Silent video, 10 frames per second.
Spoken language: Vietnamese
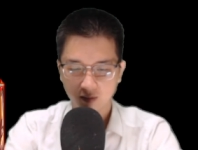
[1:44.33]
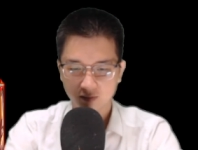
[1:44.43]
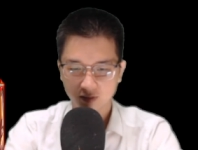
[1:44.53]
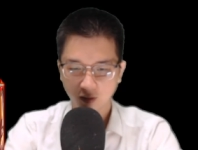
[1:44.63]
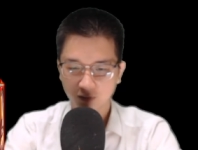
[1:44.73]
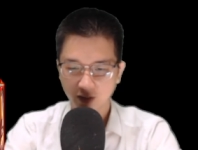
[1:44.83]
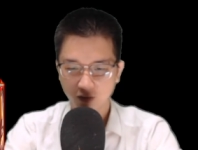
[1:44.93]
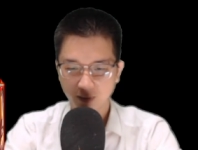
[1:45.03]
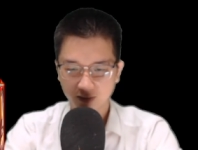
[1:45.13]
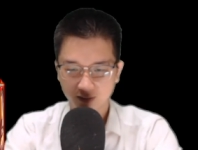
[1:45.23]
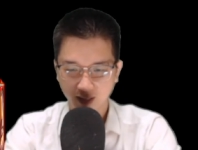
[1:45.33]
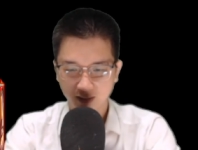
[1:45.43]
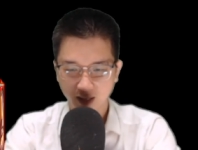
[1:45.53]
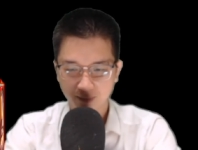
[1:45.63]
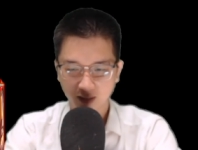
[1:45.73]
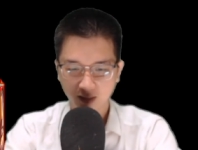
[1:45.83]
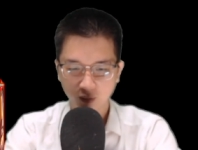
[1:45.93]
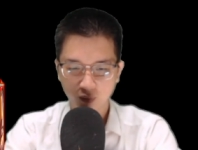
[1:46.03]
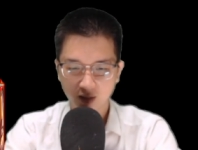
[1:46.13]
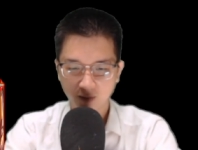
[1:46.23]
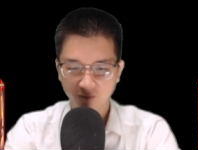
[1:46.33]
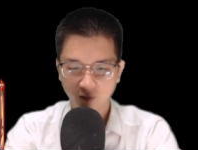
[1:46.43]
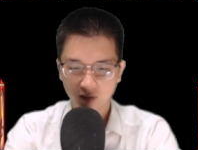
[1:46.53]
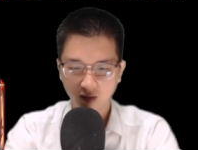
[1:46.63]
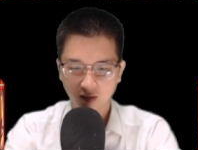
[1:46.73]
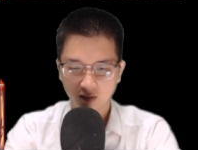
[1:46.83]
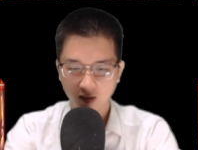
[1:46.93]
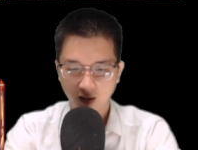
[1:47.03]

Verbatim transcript: Giọng điệu bình thản lại mang theo uy nghiêm vô thượng